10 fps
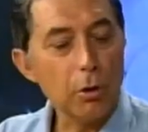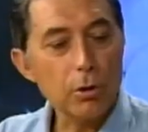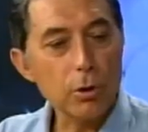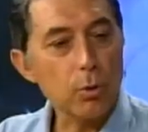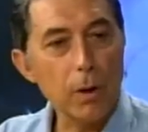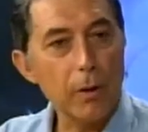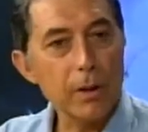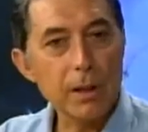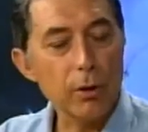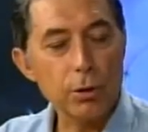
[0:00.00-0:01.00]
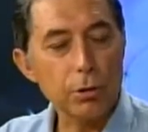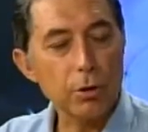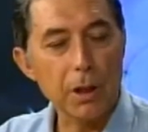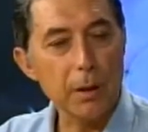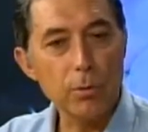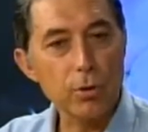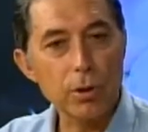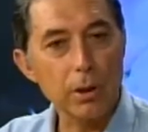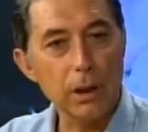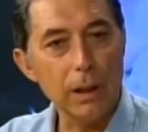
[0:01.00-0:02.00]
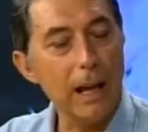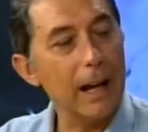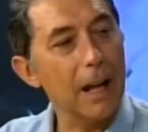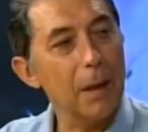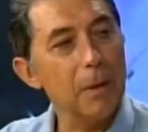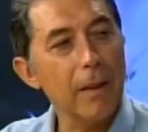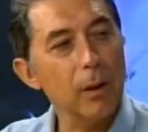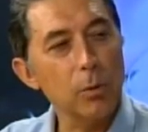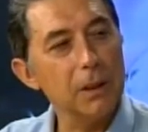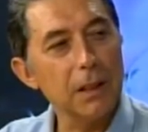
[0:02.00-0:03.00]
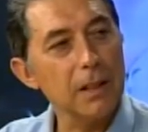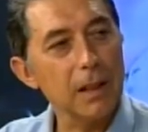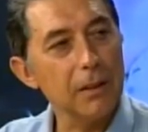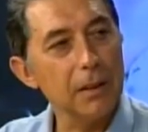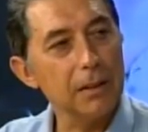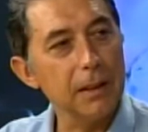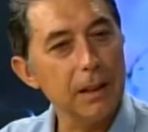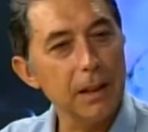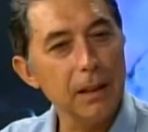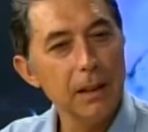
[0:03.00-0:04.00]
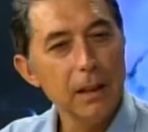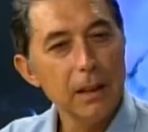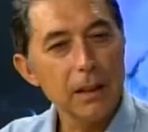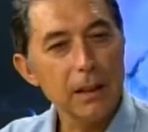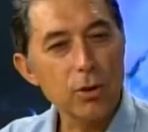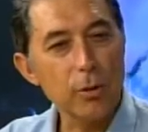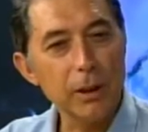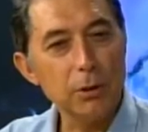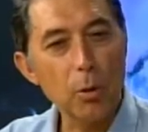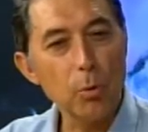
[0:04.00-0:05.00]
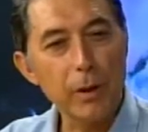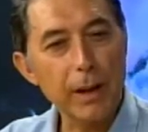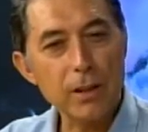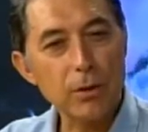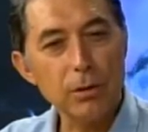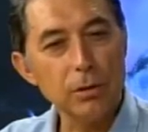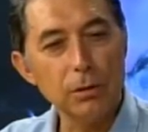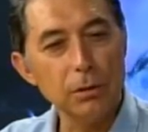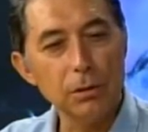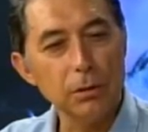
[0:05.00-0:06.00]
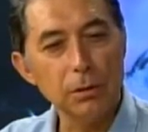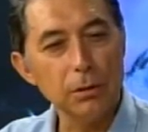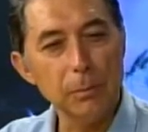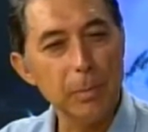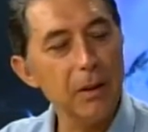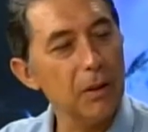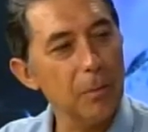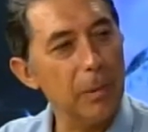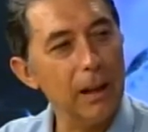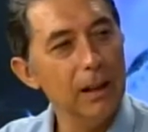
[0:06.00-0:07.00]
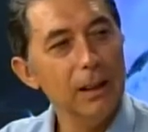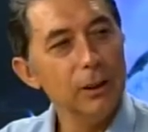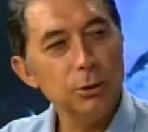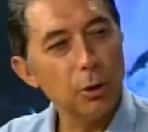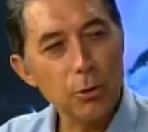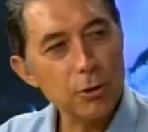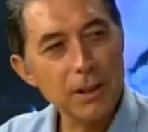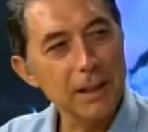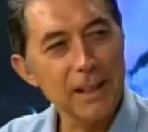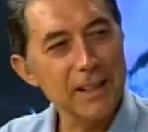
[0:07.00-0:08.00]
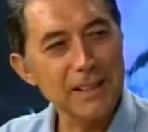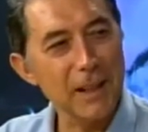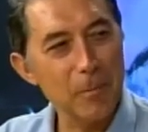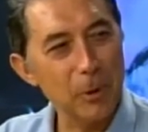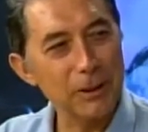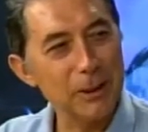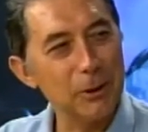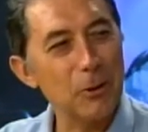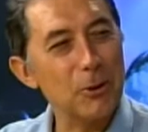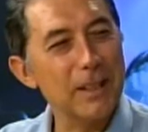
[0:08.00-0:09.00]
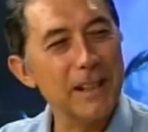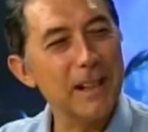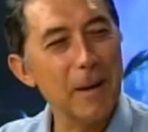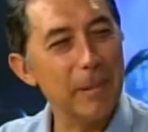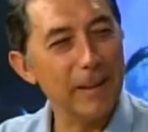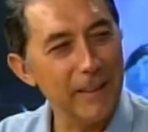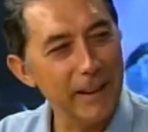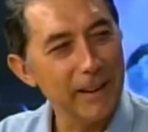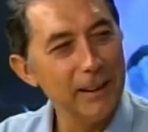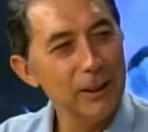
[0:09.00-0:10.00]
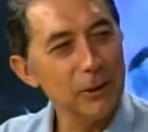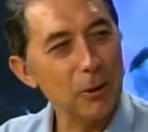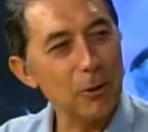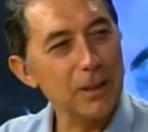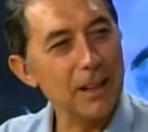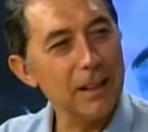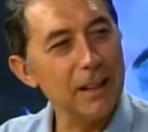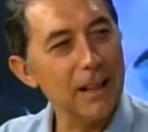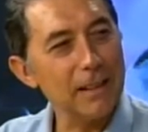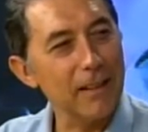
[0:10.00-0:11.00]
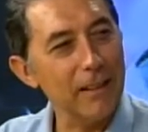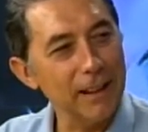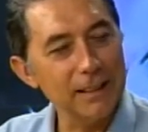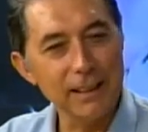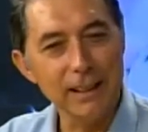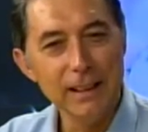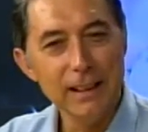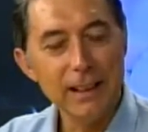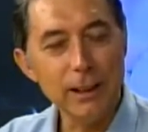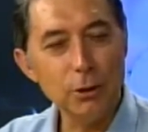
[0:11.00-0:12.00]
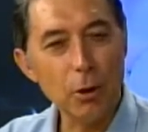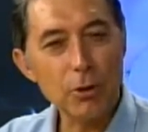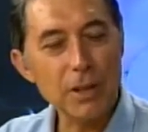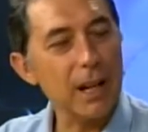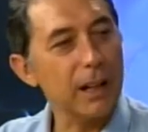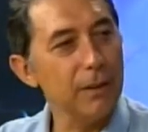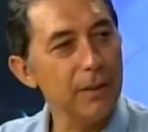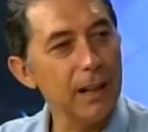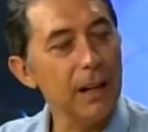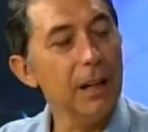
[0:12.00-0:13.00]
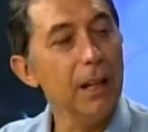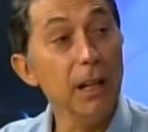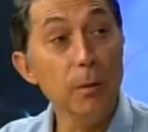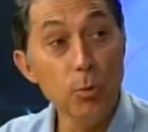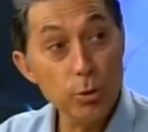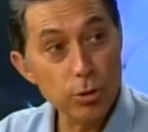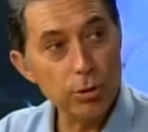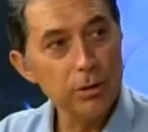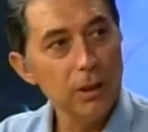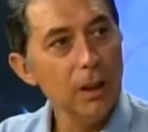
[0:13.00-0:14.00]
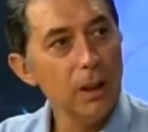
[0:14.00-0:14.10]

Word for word: todos los jugadores que nosotros tenemos en la Academia del Club de Tenis El CID tienen eh, sobre todo un rasgo eh, principal, todos quieren este deporte, todos quieren aprender, todos quieren ir hacia adelante y todos se sacrifican y mucho